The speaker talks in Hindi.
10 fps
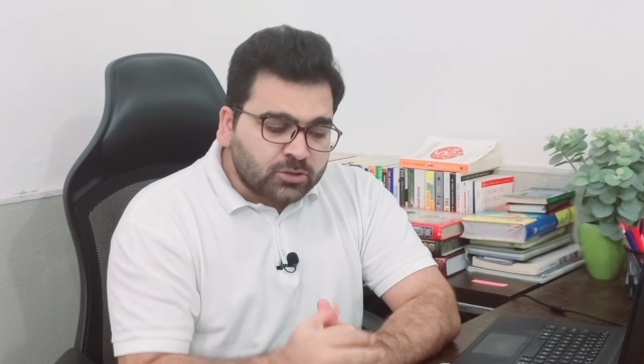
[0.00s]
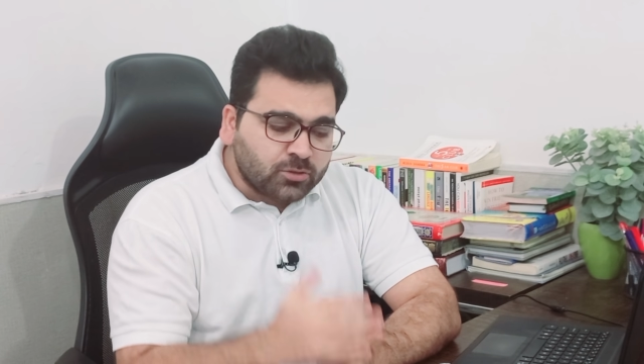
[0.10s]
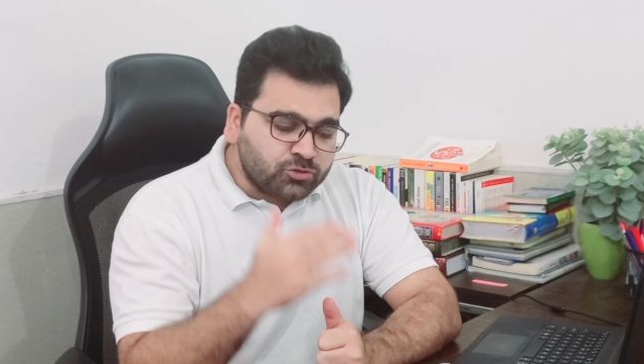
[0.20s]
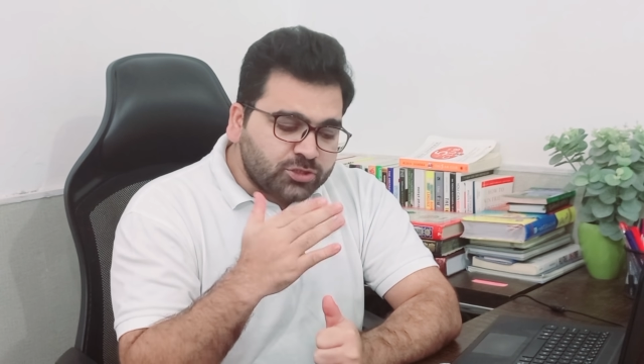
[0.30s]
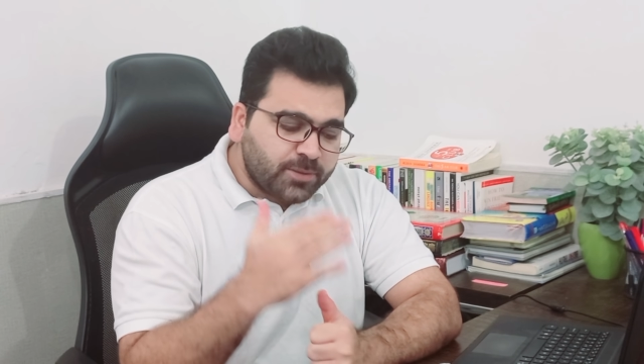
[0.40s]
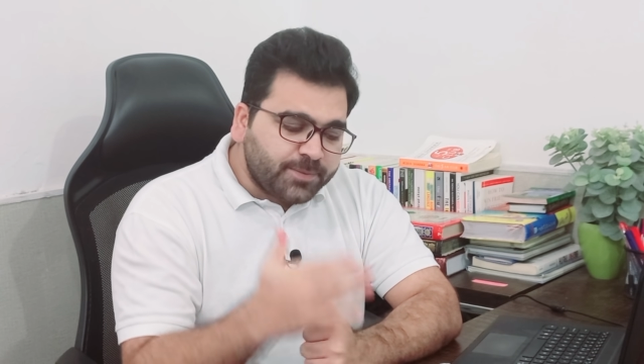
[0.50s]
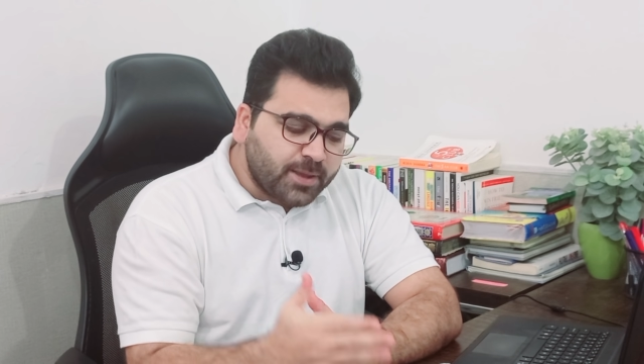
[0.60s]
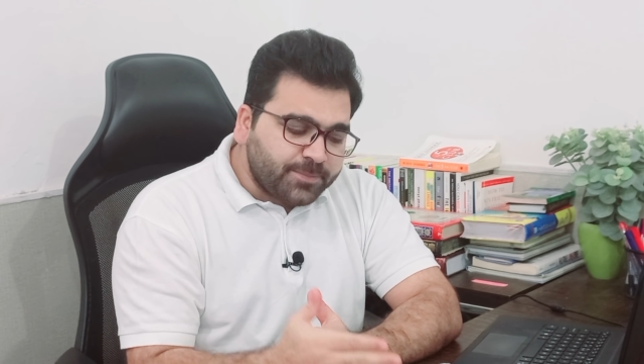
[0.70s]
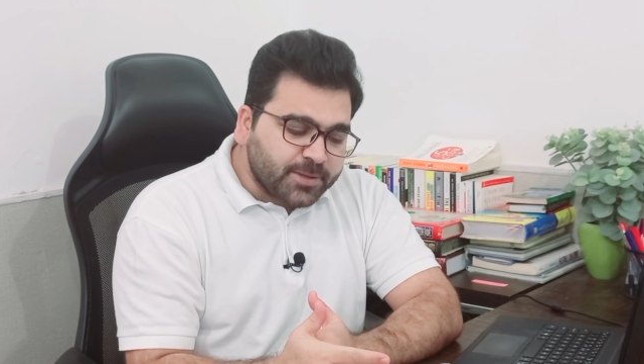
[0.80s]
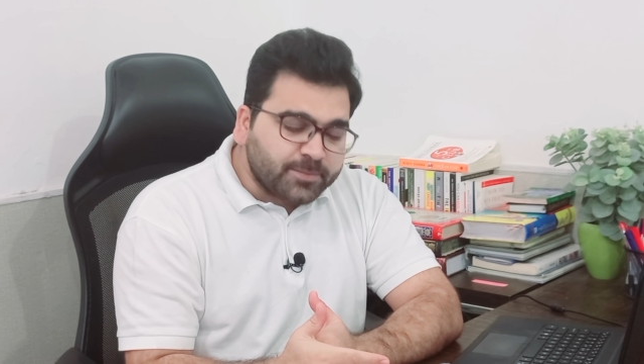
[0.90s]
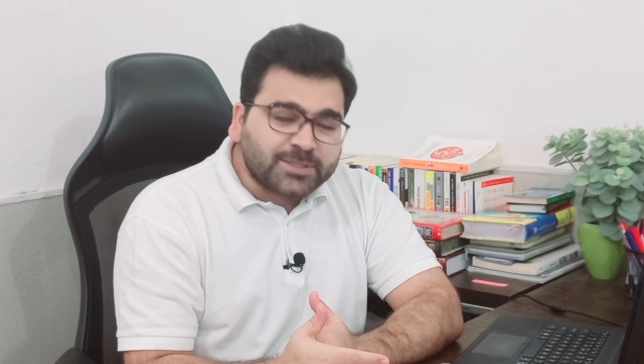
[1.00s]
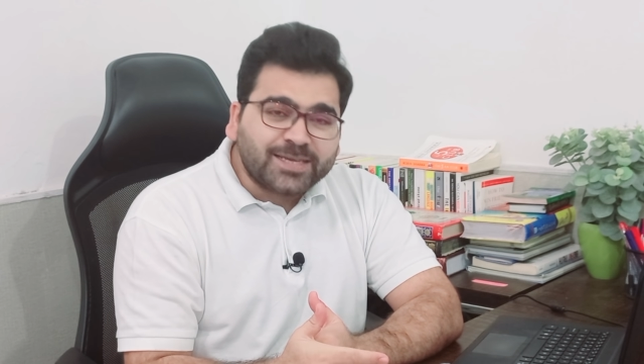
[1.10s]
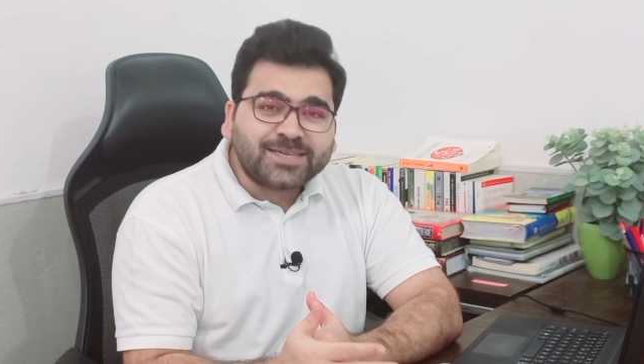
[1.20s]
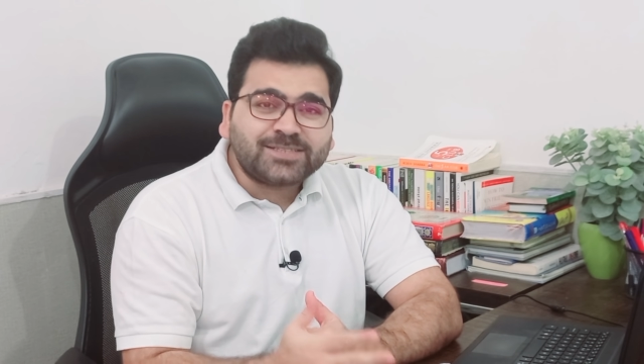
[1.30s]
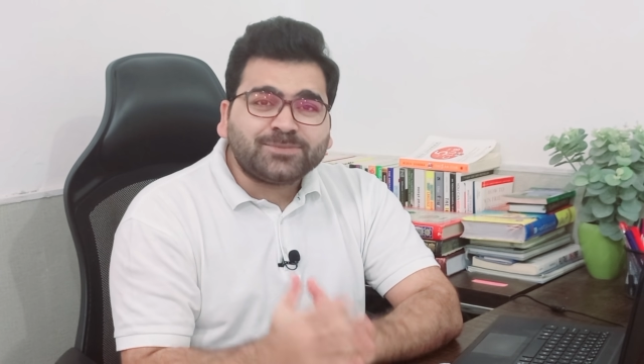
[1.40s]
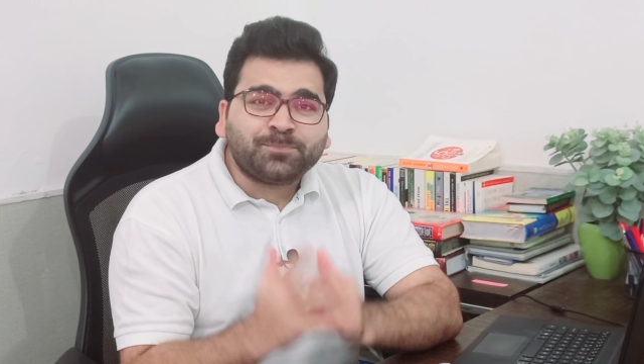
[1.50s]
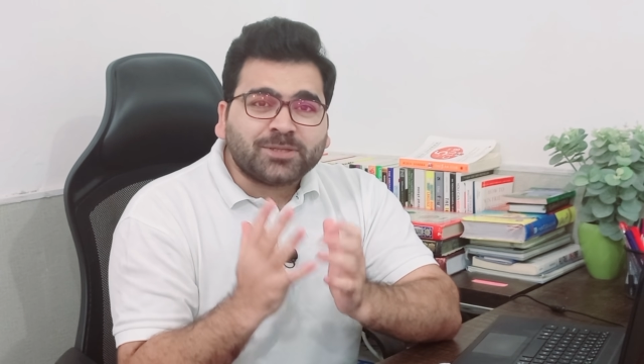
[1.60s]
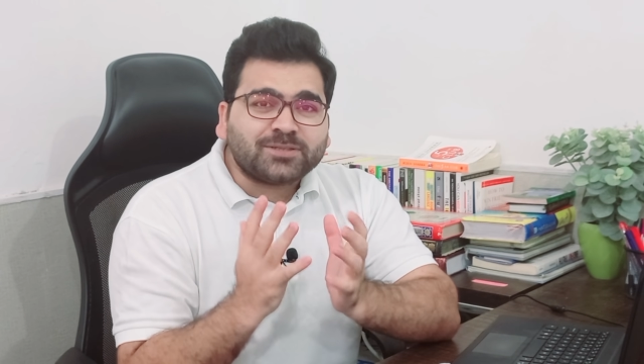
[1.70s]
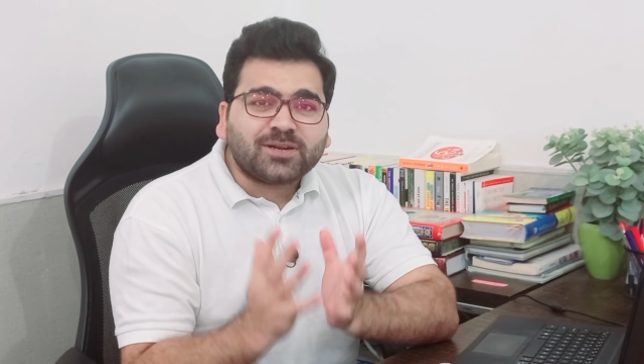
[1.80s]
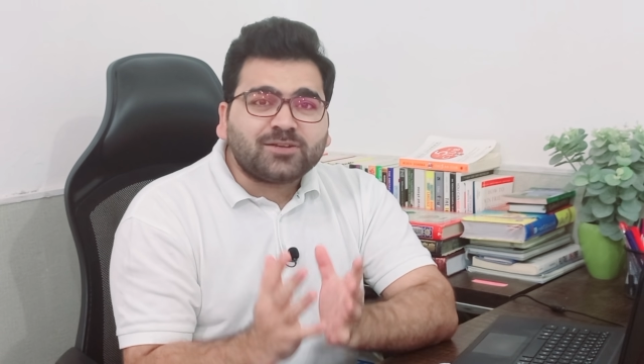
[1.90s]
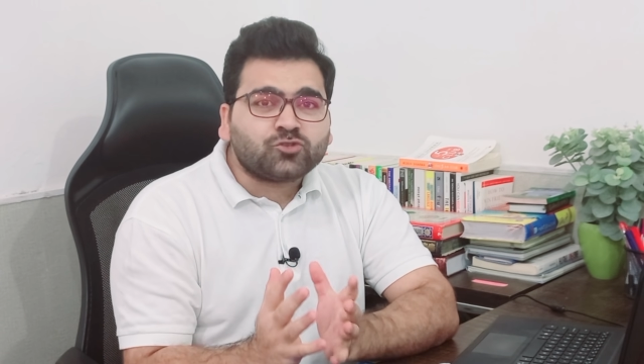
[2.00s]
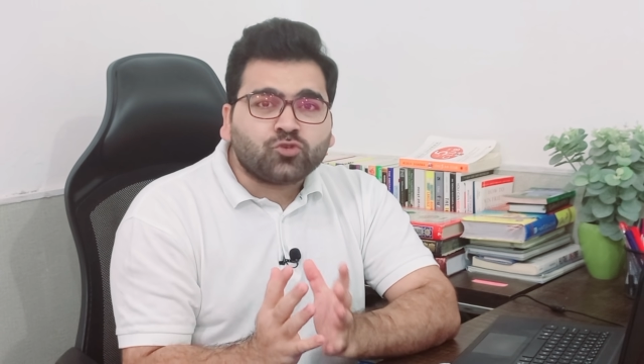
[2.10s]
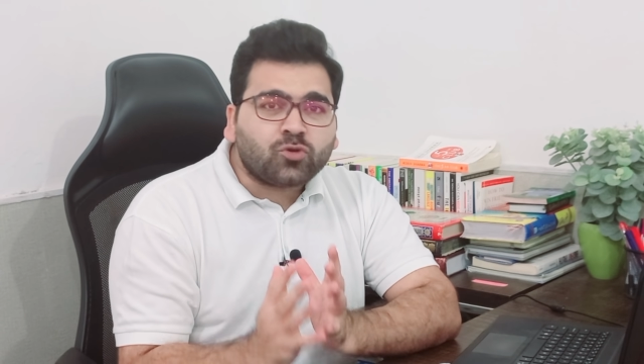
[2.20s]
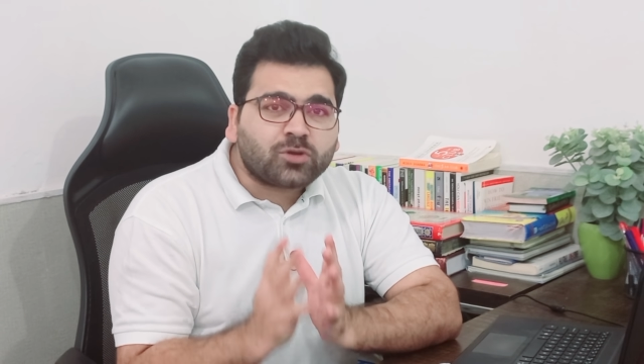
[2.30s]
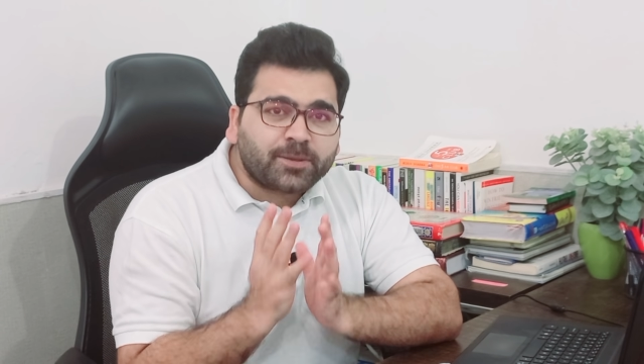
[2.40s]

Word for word: तो मुझे अभी आप ये बताएं कि 1500